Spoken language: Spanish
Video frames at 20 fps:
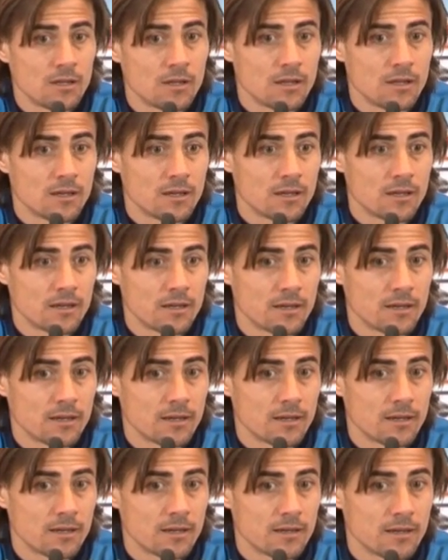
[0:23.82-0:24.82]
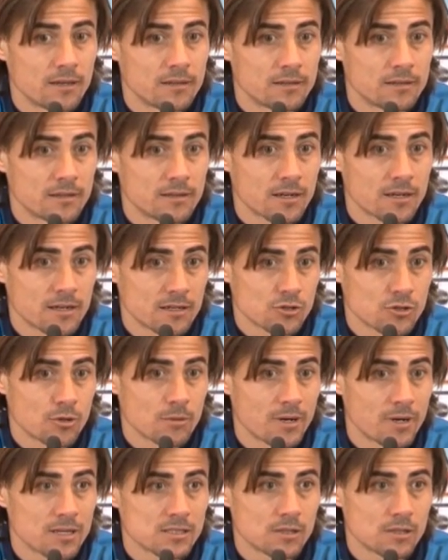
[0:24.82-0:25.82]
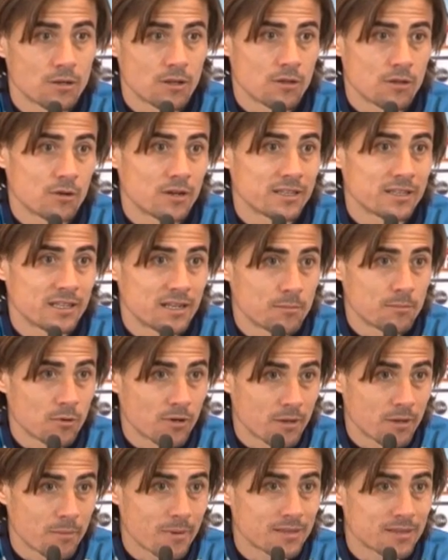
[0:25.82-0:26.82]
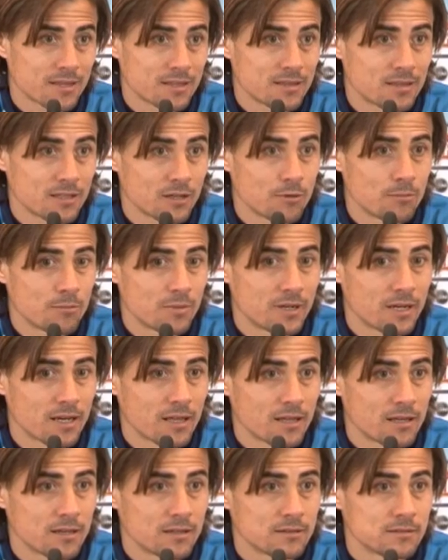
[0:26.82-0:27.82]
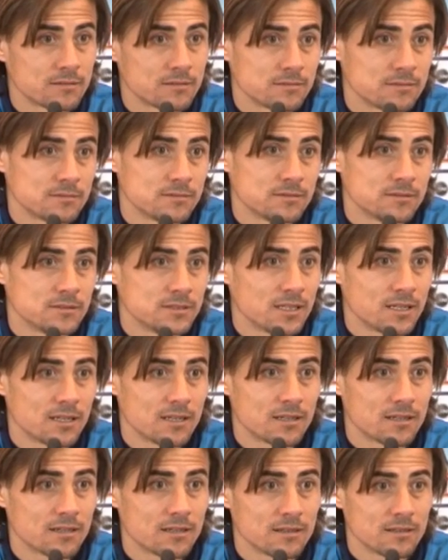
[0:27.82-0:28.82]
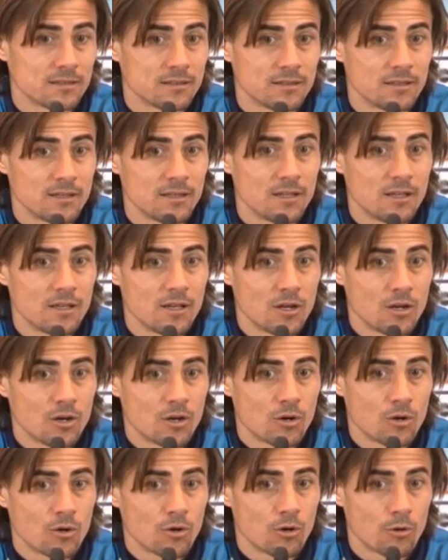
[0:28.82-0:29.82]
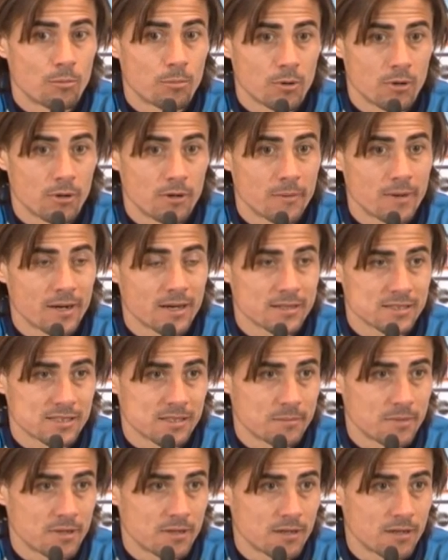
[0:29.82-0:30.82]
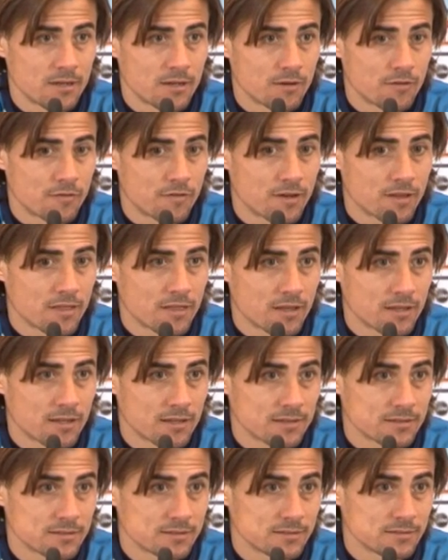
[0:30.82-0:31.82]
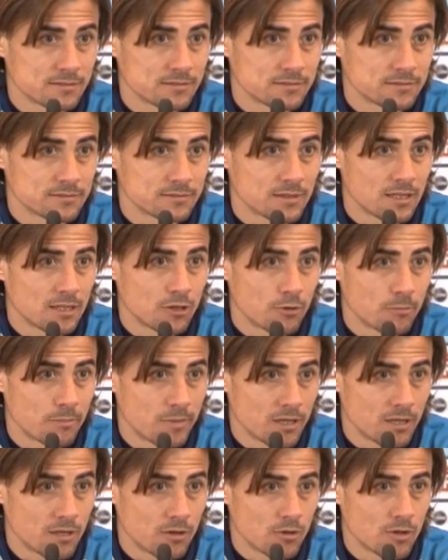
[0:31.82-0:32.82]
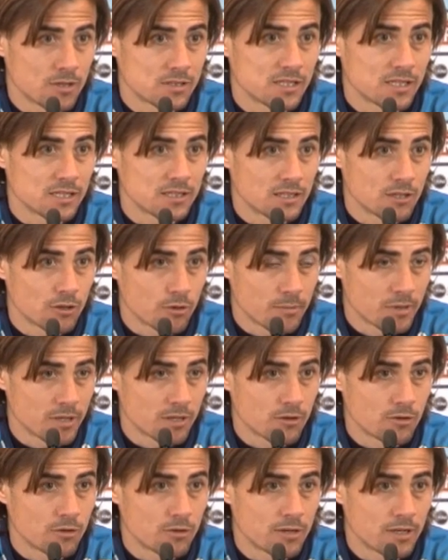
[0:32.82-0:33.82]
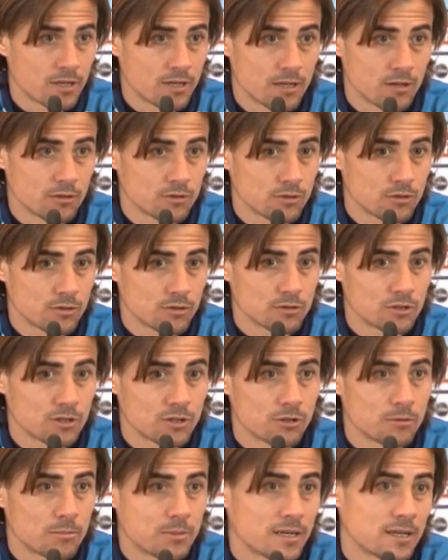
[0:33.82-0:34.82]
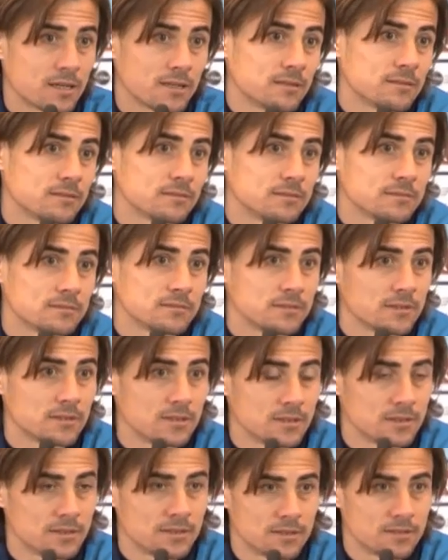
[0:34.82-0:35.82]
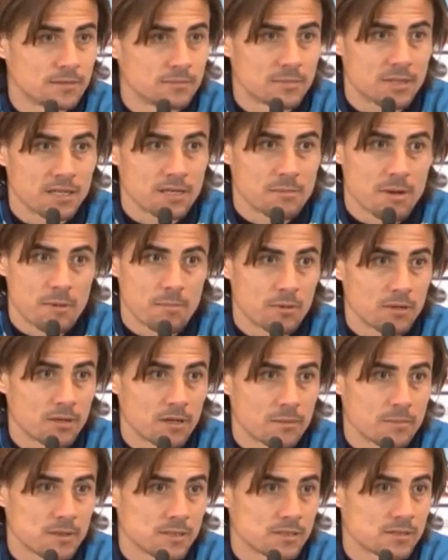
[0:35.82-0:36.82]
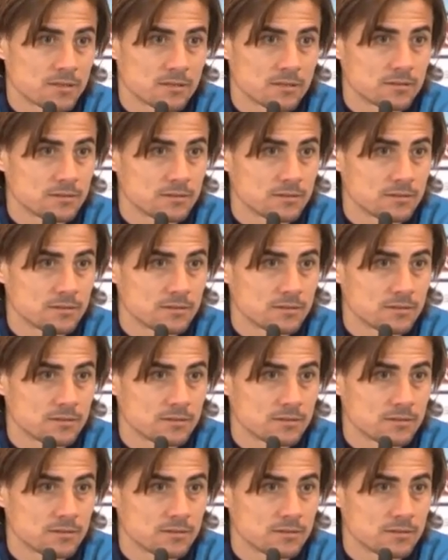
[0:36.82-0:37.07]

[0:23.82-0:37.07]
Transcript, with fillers: eh, intentar resolver la situación que tenemos que es bastante complicada. Ya con los problemas que se me ofrecen el domingo, el siguiente domingo y el otro no tengo para, para más problemas.